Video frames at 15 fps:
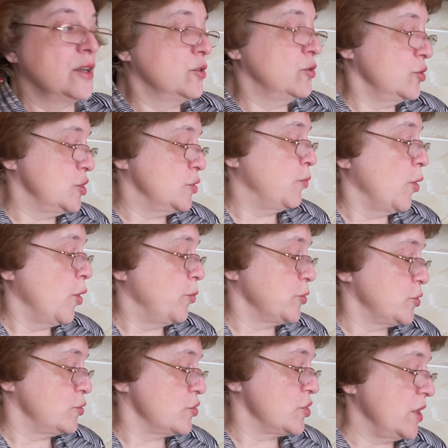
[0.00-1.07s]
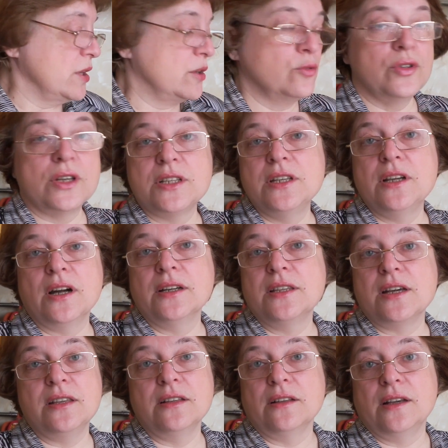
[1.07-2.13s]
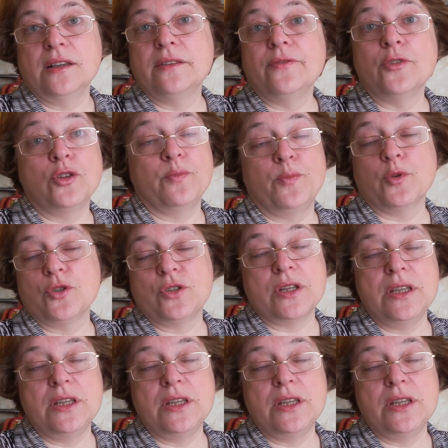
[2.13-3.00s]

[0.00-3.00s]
То есть попусту Женька у нас никогда не лает. Вот просто